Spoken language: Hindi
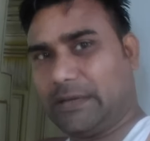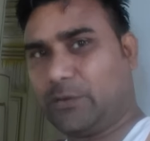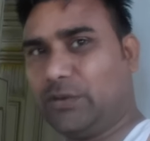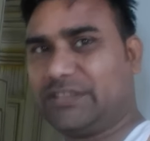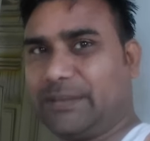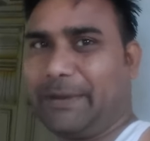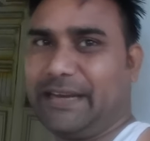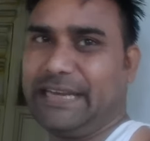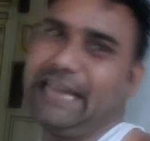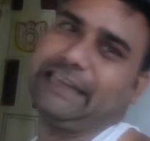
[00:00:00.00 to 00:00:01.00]
कुंड से
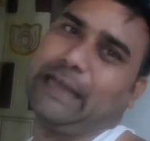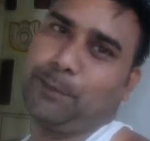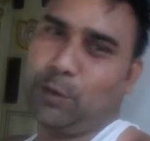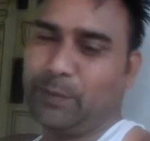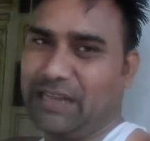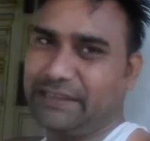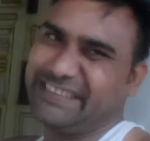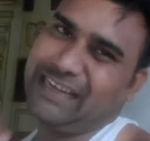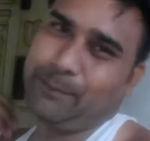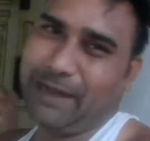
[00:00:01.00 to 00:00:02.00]
पानी निकाल के आपके ऊपर
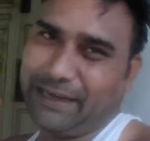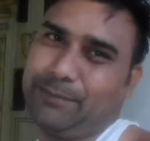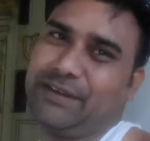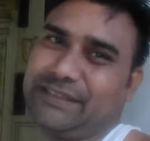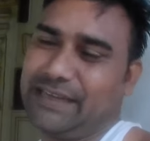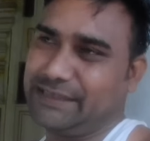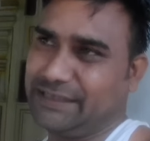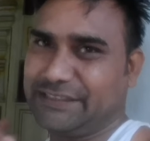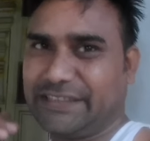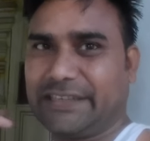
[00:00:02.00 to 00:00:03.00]
डालते हैं आप आगे बढ़ते जाते
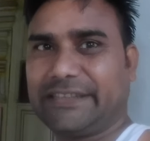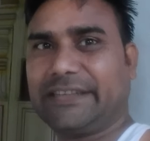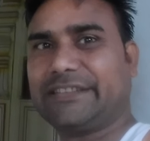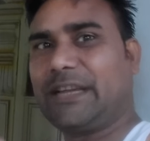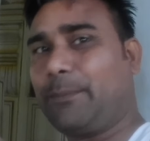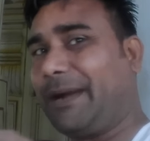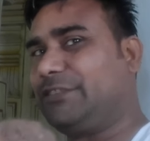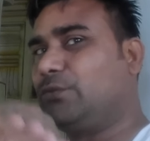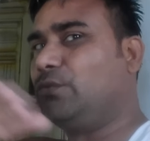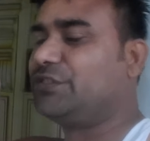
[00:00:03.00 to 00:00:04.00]
हैं ऐसे करते करते आप
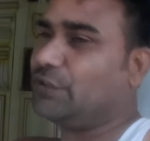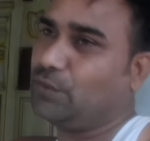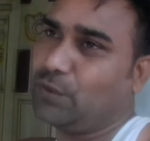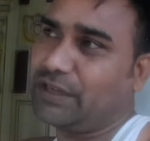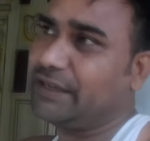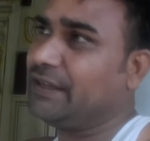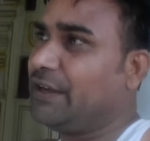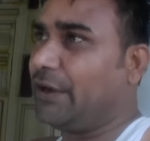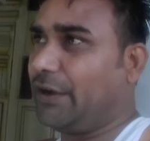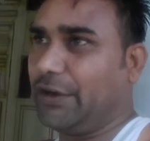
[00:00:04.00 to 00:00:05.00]
22 कुंड से होकर
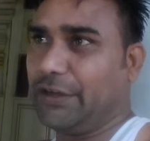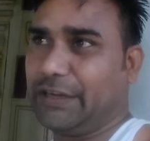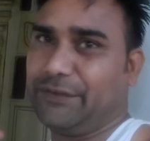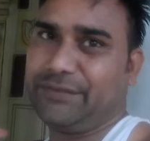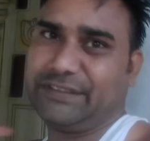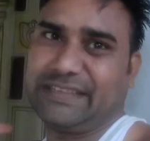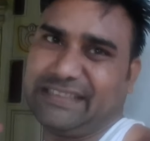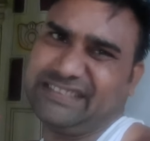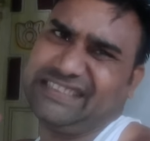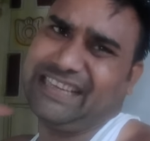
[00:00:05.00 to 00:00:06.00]
और फिर से
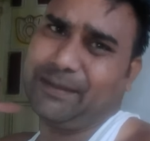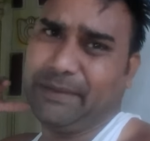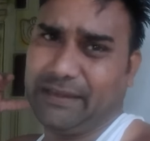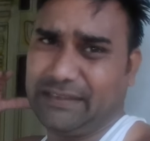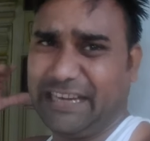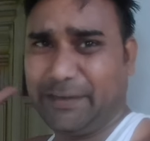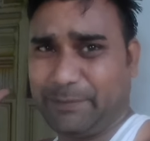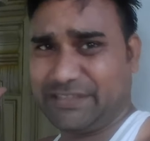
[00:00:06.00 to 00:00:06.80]
किसी एक में गेट पे